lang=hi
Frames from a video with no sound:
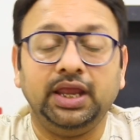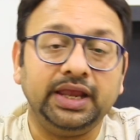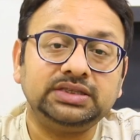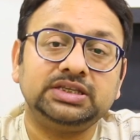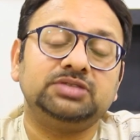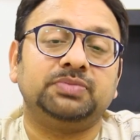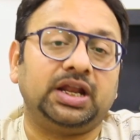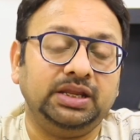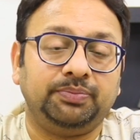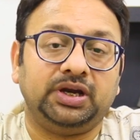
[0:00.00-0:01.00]
एक चीज़
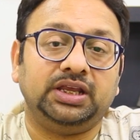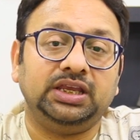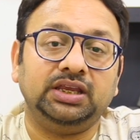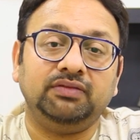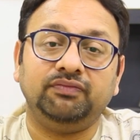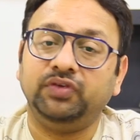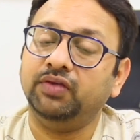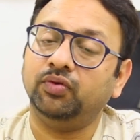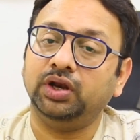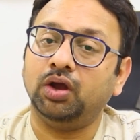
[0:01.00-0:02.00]
माननी पड़ेगी
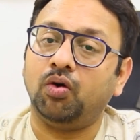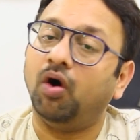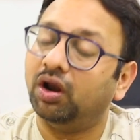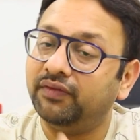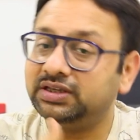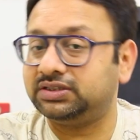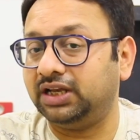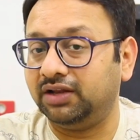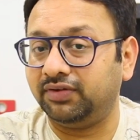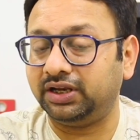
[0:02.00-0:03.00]
वीवो ने ऑलवेज
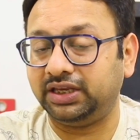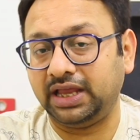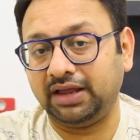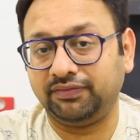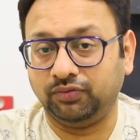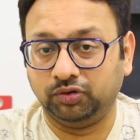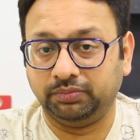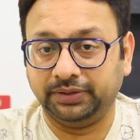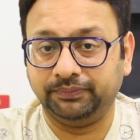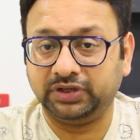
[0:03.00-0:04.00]
डिलीवर किया है फ़ोन
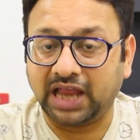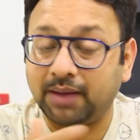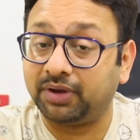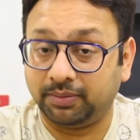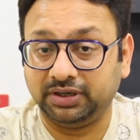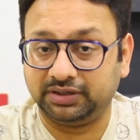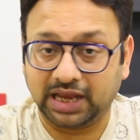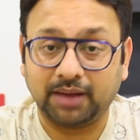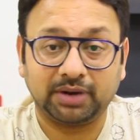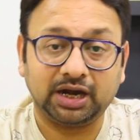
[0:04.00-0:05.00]
में कैमरा में
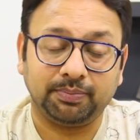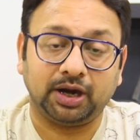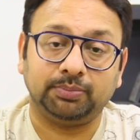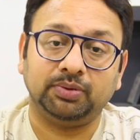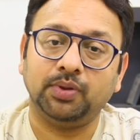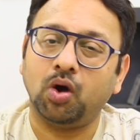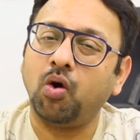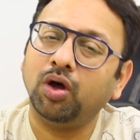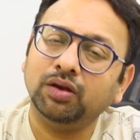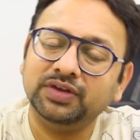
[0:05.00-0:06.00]
कैमरा डिपार्टमेंट
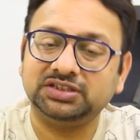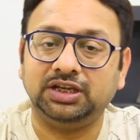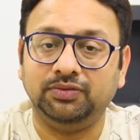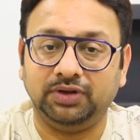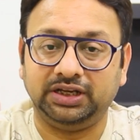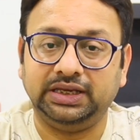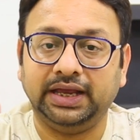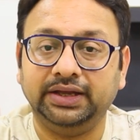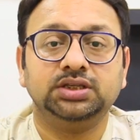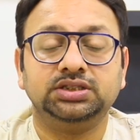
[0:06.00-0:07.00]
में ऑलवेज डिलीवर किया
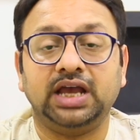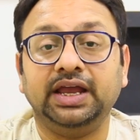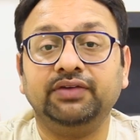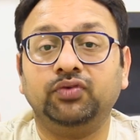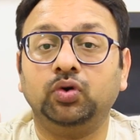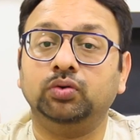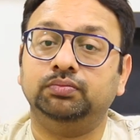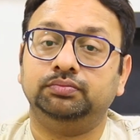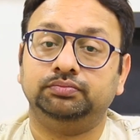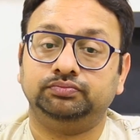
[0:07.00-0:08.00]
है चाहे वो
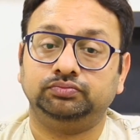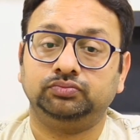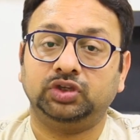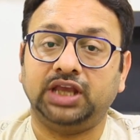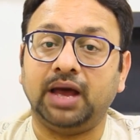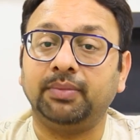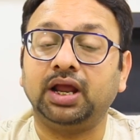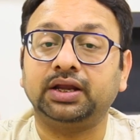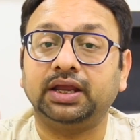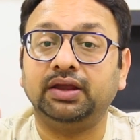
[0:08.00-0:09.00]

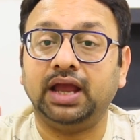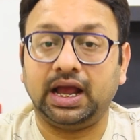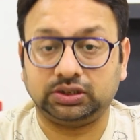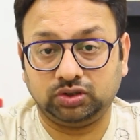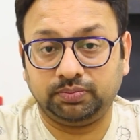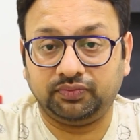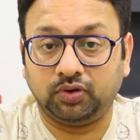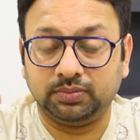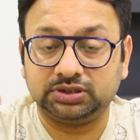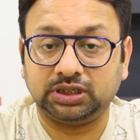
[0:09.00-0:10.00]
कैमरा के एक्चुअल
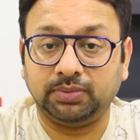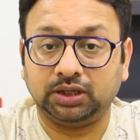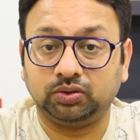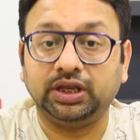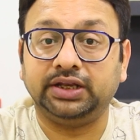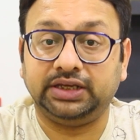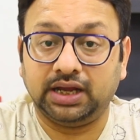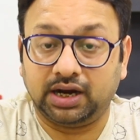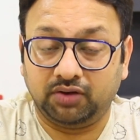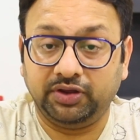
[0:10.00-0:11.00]
परफॉर्मेंस की बात हो यानी कि
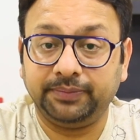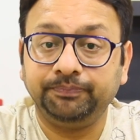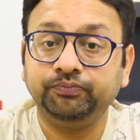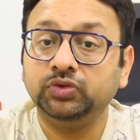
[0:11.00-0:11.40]
हार्डवेयर